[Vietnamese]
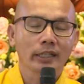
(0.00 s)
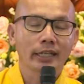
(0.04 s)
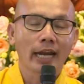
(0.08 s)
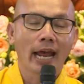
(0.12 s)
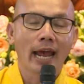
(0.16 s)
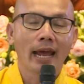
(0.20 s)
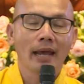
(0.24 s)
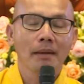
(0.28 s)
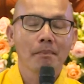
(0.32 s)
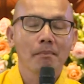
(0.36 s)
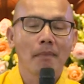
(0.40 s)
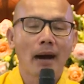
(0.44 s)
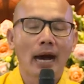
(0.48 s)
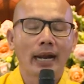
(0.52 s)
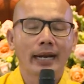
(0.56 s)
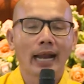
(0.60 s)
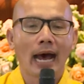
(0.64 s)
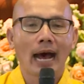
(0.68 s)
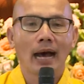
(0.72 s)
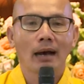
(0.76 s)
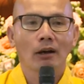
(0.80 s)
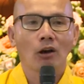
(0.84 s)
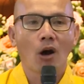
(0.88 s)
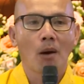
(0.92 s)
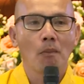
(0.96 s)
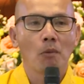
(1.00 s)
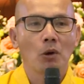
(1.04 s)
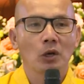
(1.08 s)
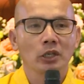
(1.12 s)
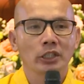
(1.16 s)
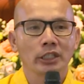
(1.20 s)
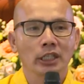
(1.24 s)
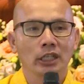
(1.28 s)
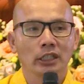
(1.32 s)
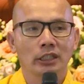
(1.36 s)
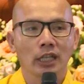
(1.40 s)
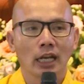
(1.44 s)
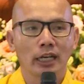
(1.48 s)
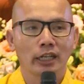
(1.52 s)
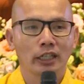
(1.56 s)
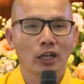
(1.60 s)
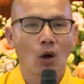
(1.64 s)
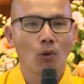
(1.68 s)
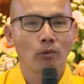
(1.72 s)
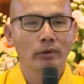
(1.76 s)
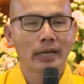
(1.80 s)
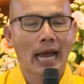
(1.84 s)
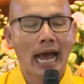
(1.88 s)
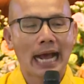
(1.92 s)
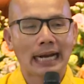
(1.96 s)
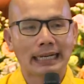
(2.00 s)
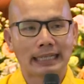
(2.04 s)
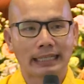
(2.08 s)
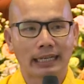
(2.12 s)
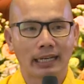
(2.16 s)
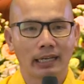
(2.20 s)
trẻ mà đã có một cái sự thành công đáng